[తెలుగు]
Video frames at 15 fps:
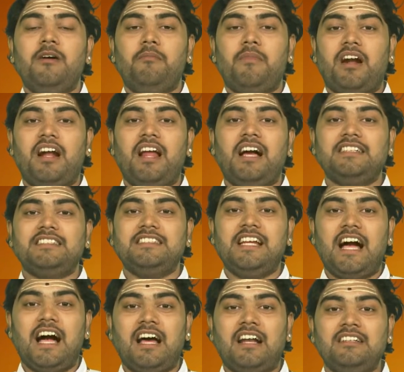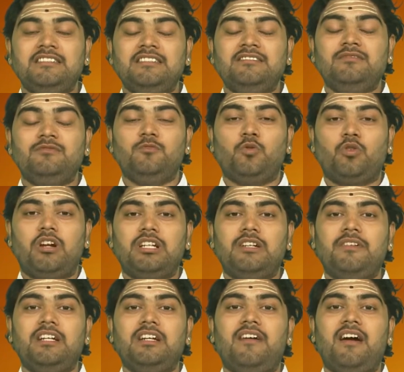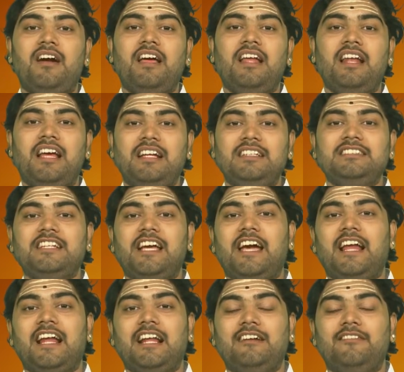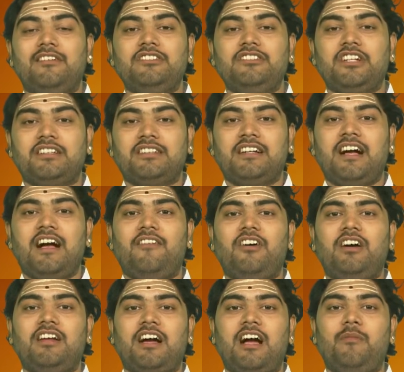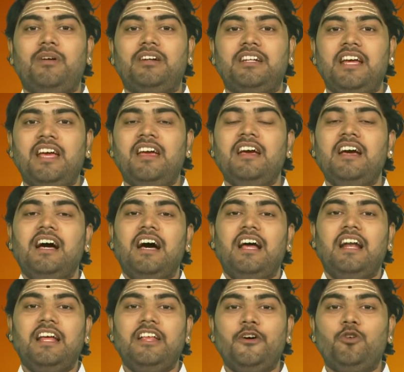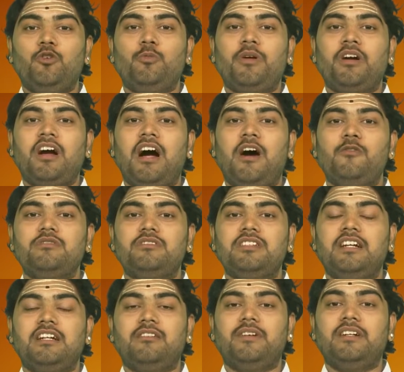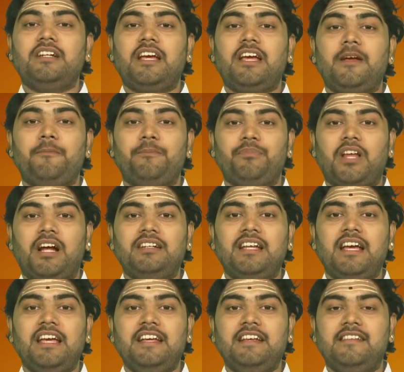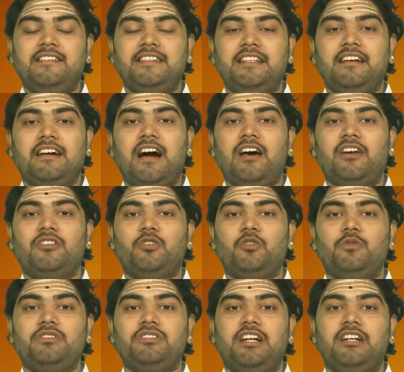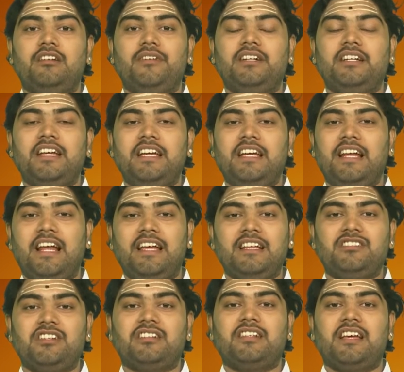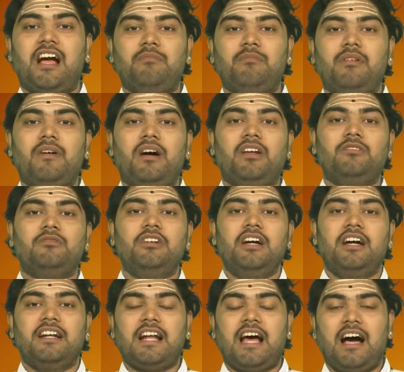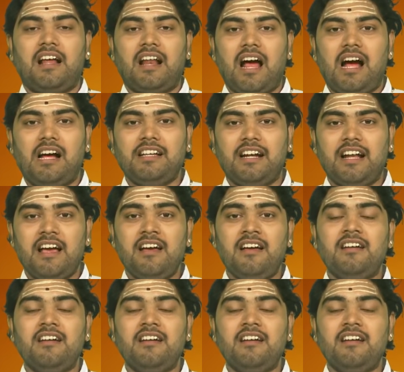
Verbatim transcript: మరలా జ్ఞానం ఉన్నటువంటి వాడే లయం చేయగలిగినటువంటి శక్తి కావాలి కాబట్టి లయరూపంగా వచ్చినటువంటి అంటే ఈ స్థితికారుతో వచ్చినటువంటి ఈ లయశక్తి అమ్మవారు నారాయణ